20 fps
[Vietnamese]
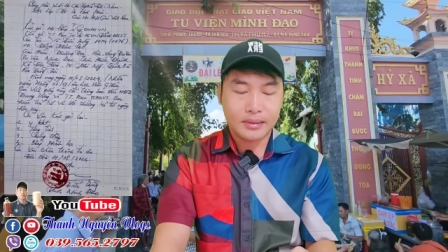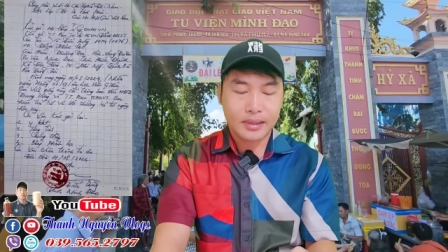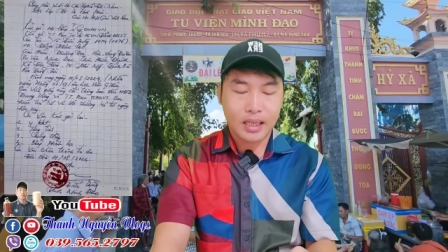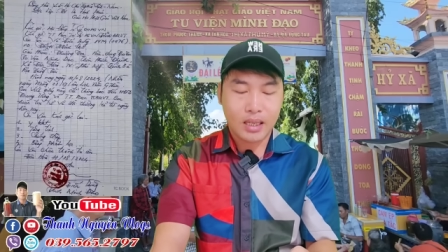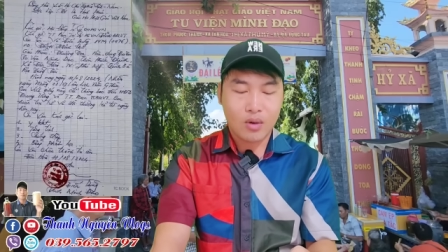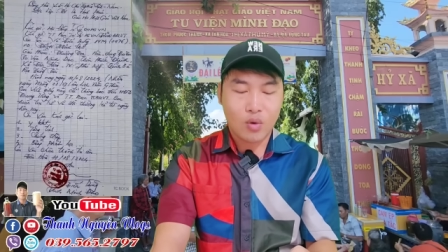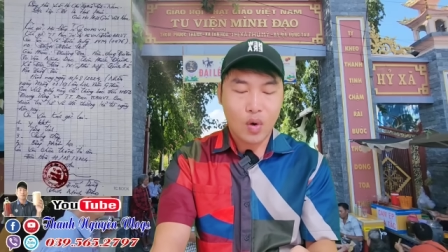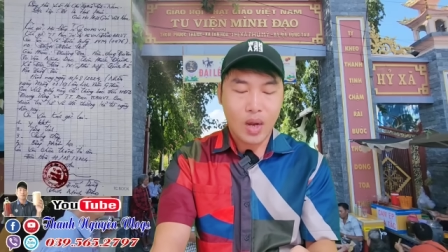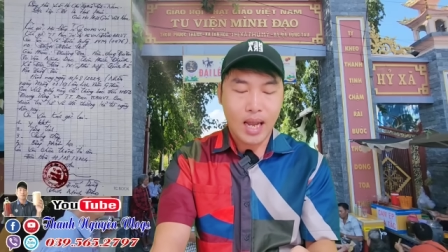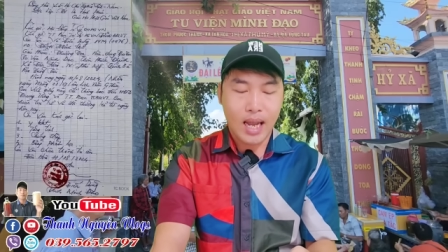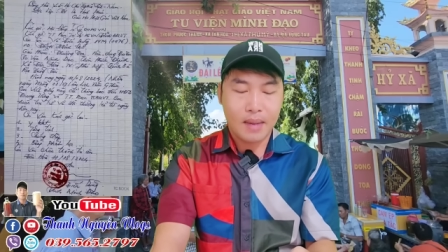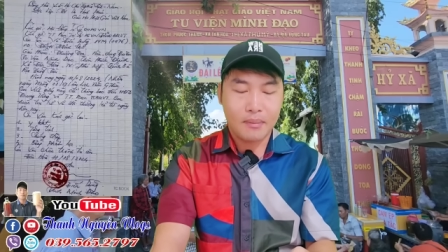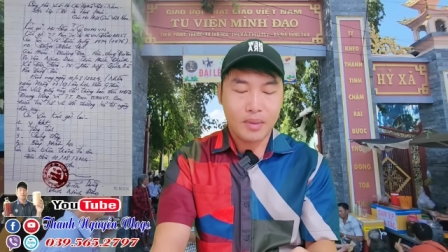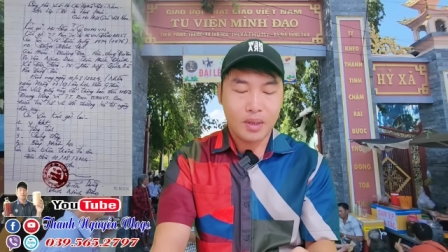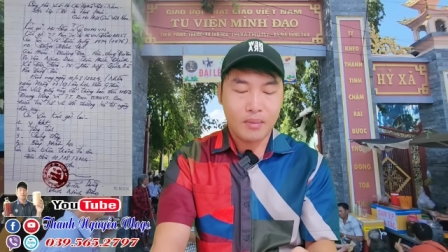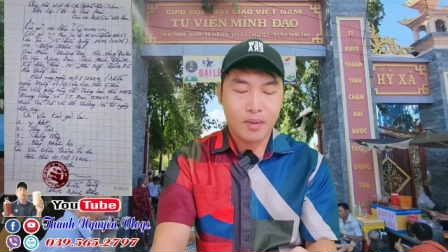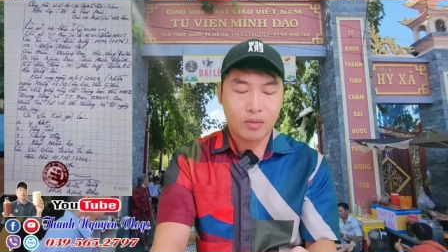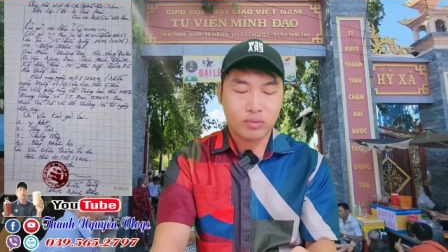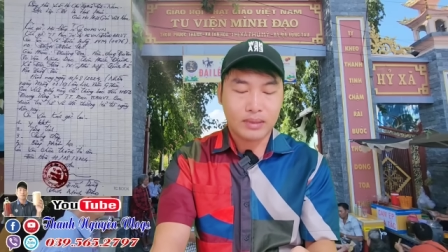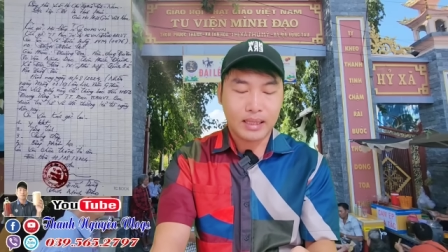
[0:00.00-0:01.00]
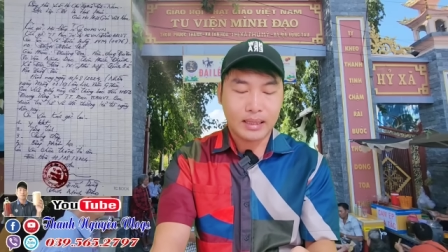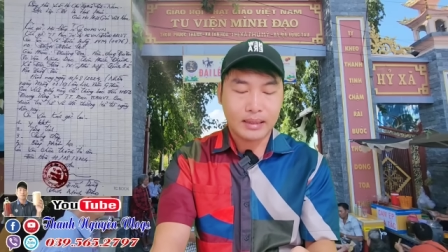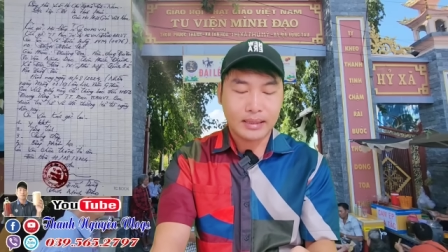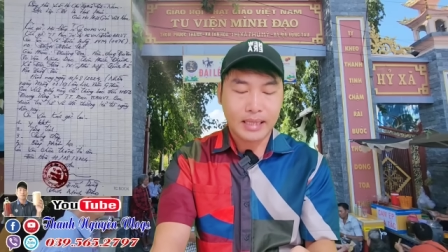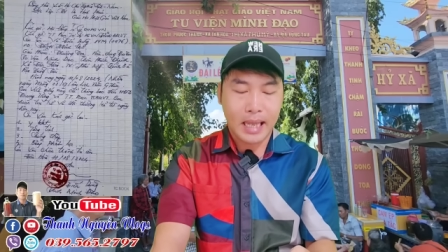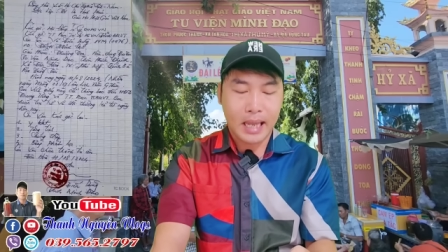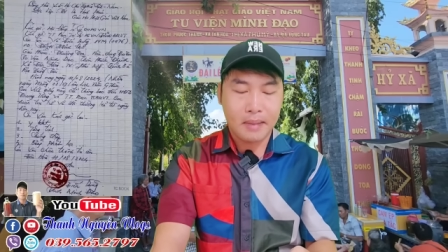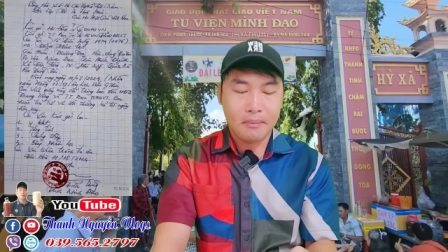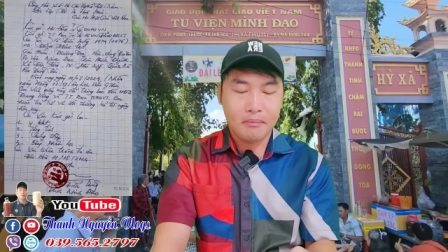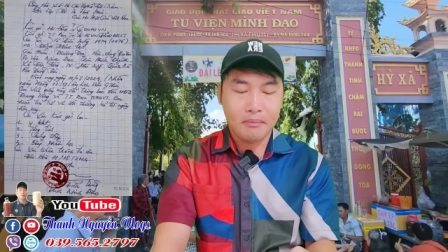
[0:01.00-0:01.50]
Tăng Hòa 11 tháng
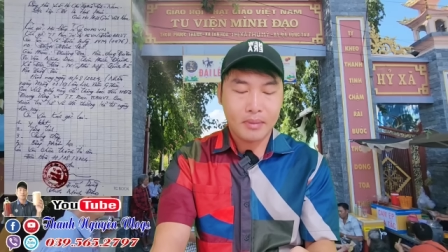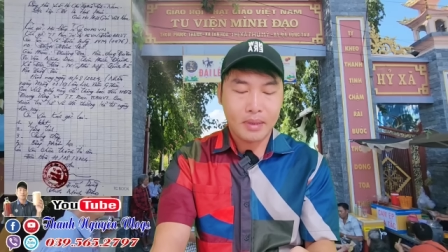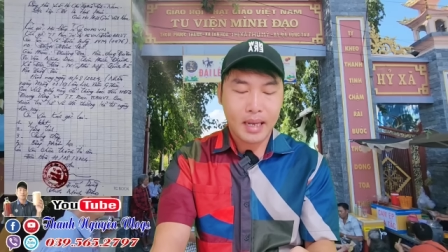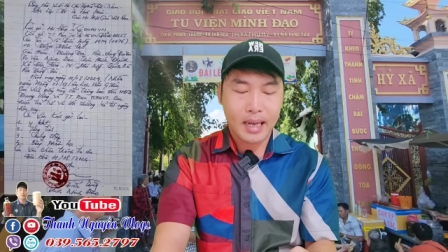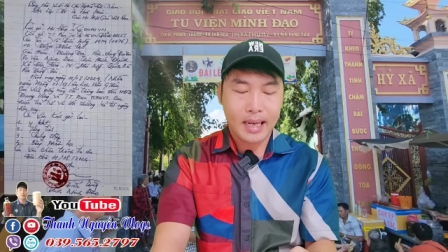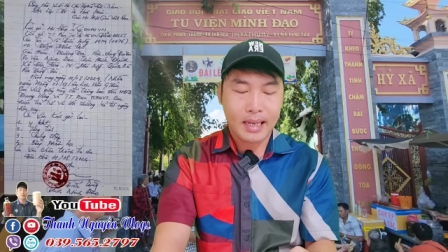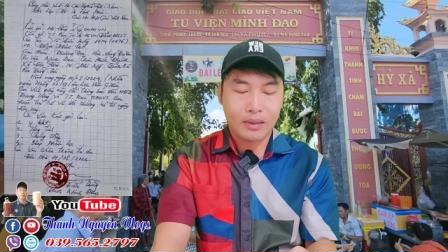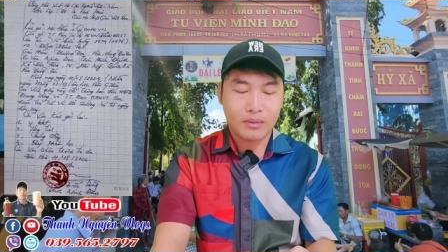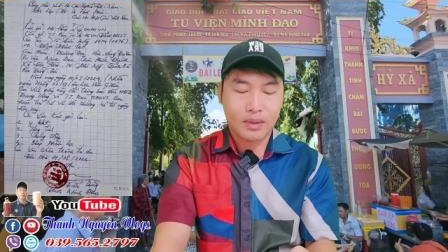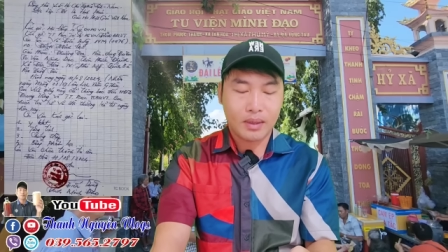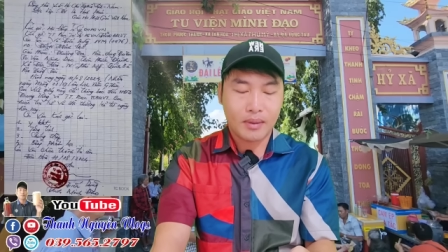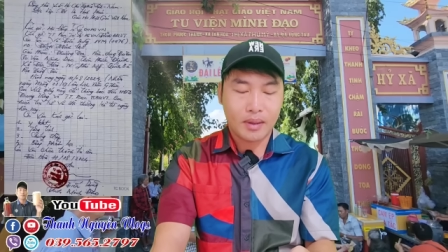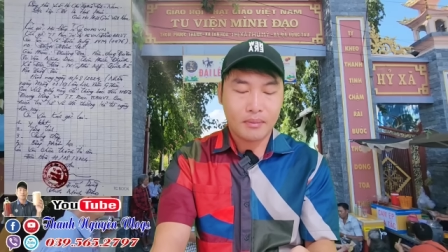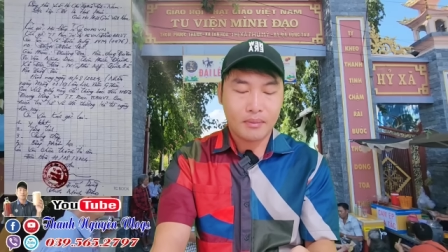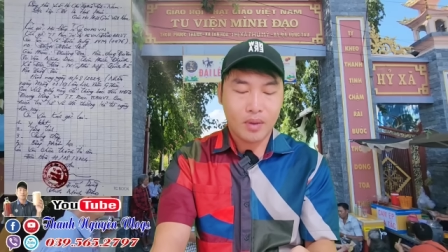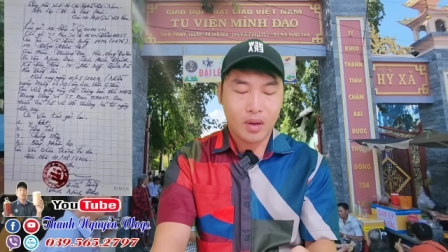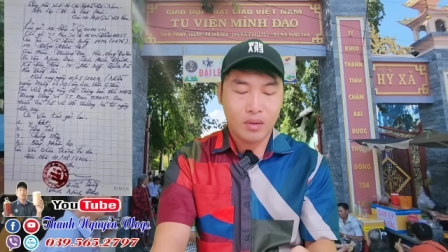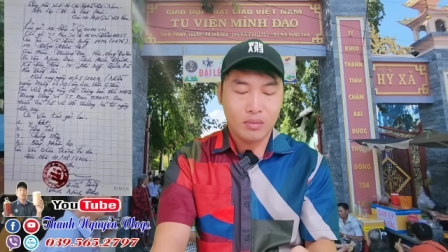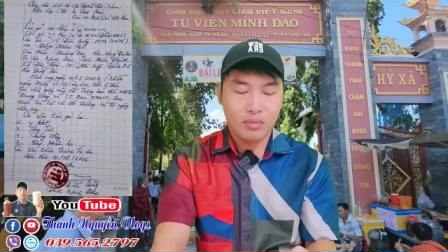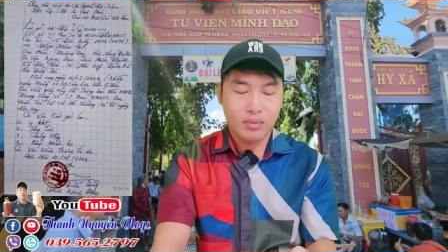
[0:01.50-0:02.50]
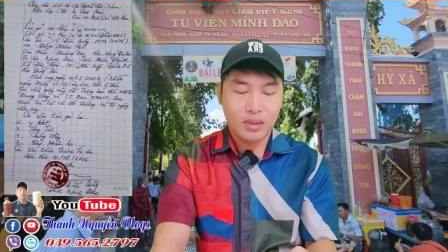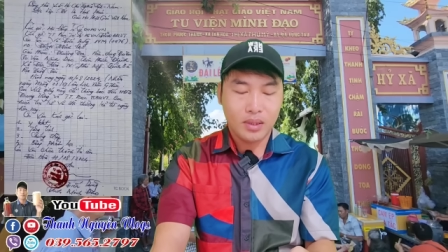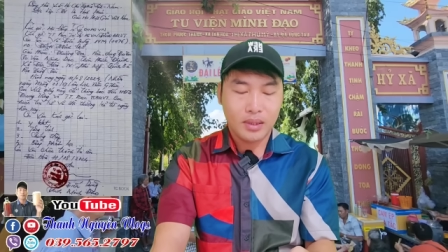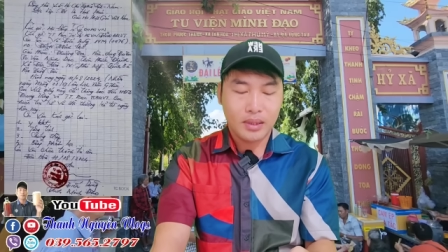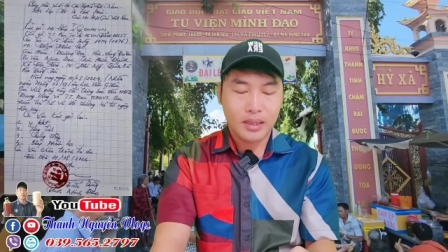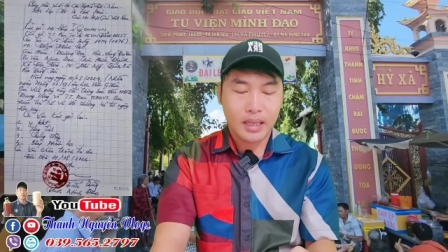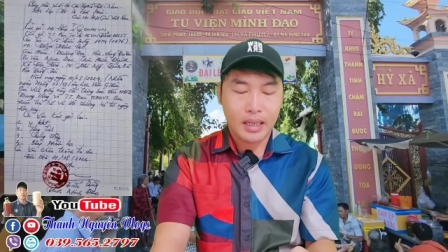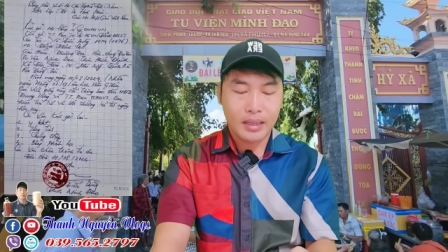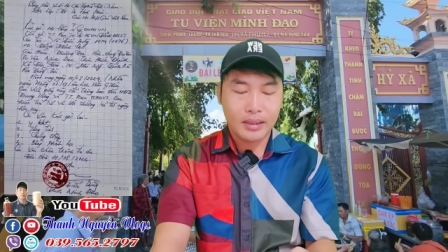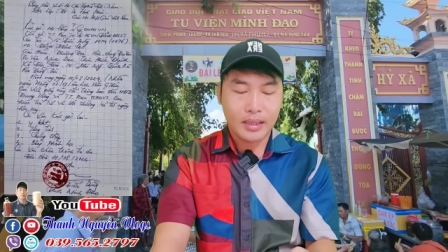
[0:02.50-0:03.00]
8 2024
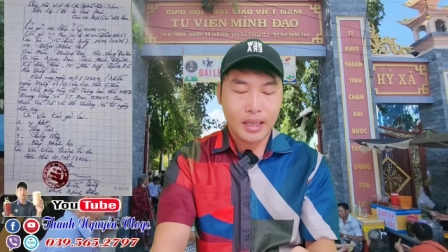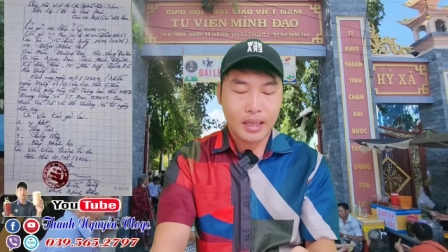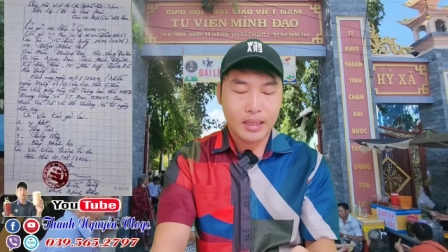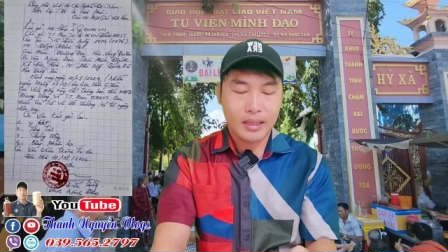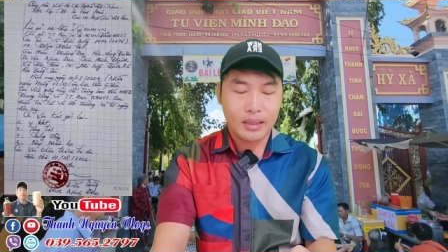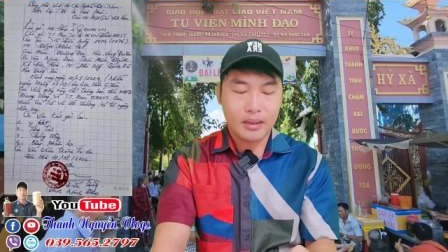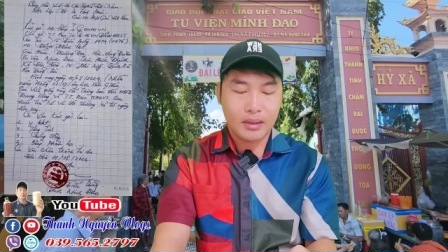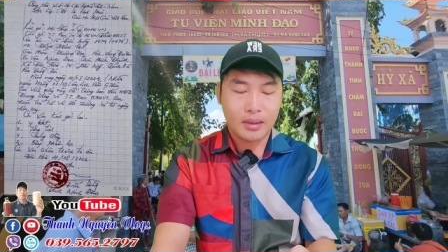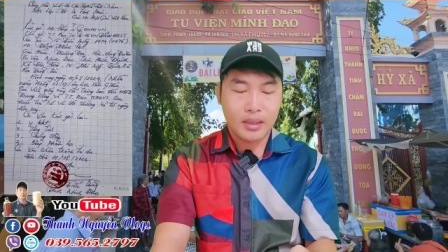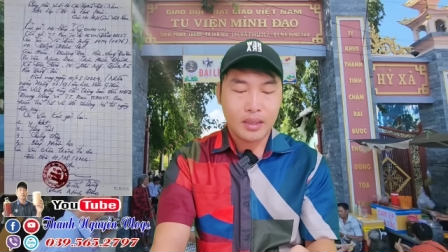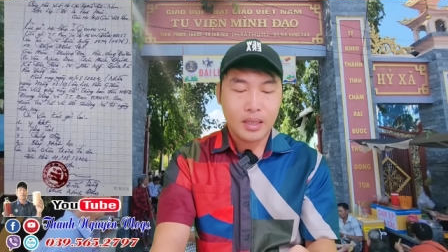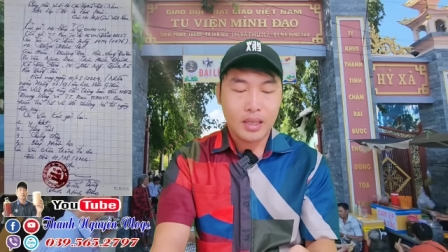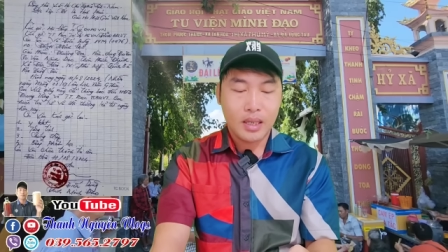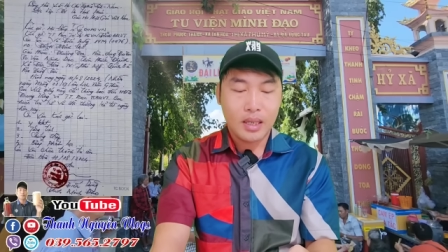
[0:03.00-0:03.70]
ký tên rồi